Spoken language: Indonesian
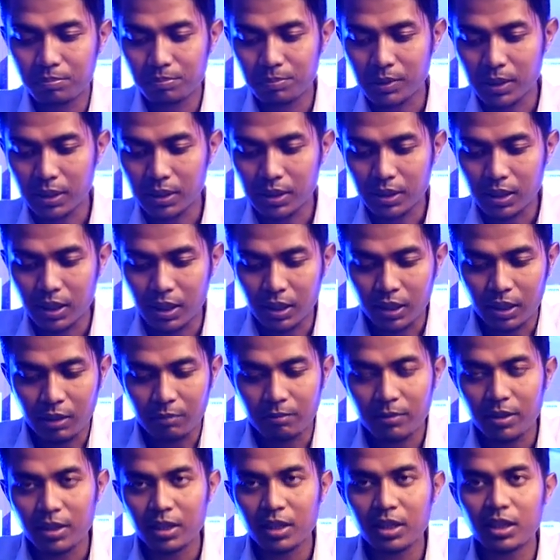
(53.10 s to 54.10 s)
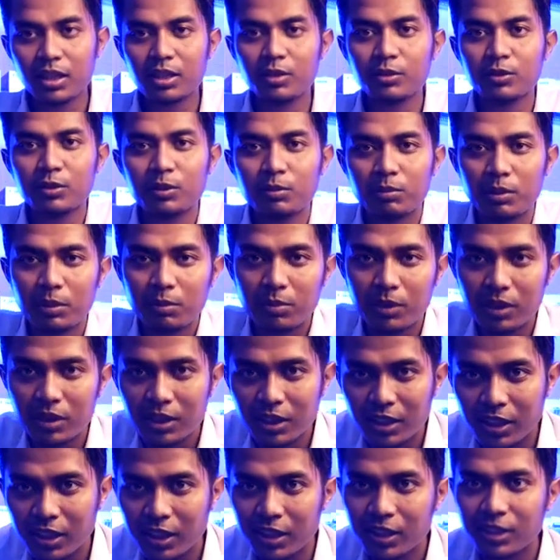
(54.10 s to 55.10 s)
pakai kamera ini untuk
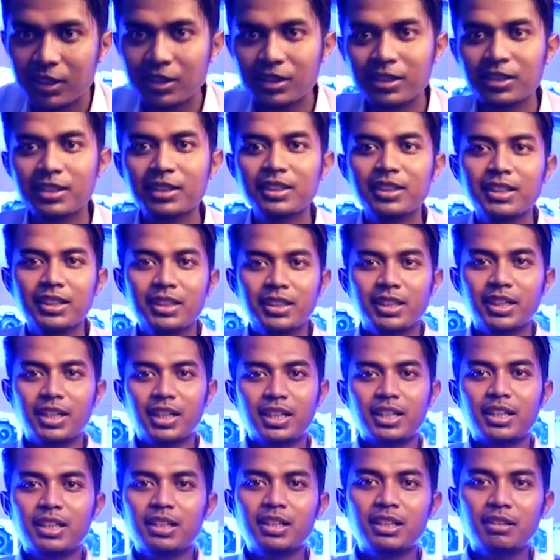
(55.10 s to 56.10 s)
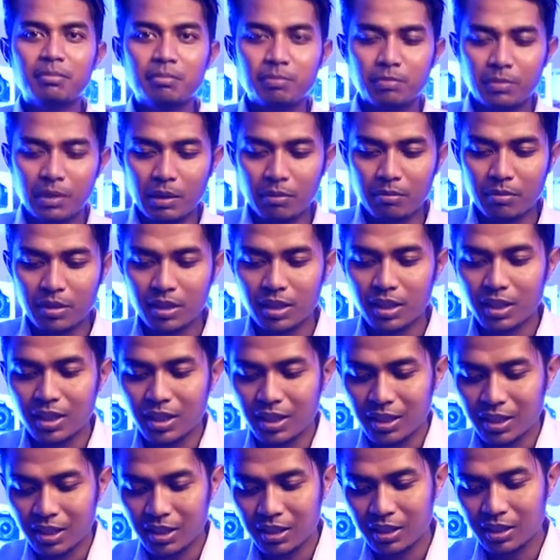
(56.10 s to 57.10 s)
perbandingan karena kamera
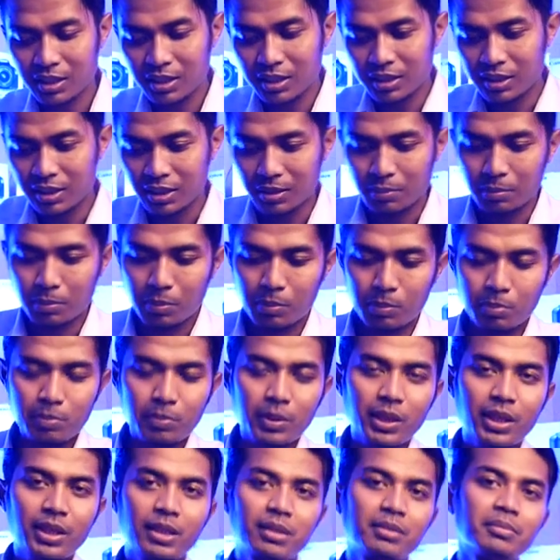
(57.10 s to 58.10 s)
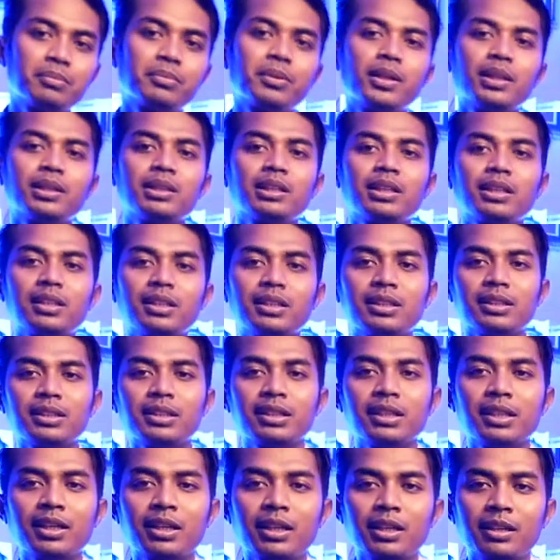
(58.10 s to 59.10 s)
ini paling banyak
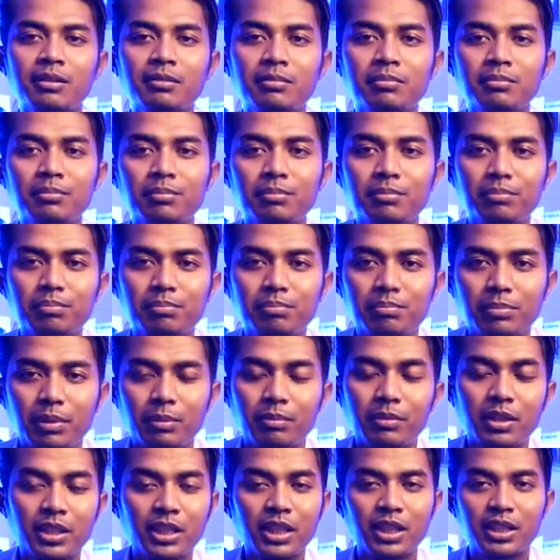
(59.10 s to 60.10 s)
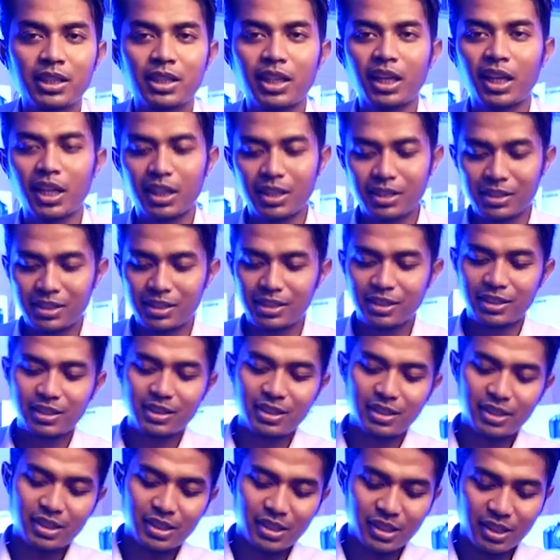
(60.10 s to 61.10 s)
yang peminatnya
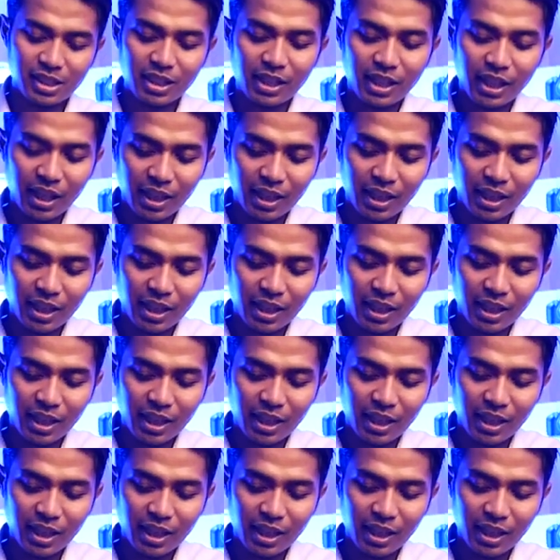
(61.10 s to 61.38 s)
di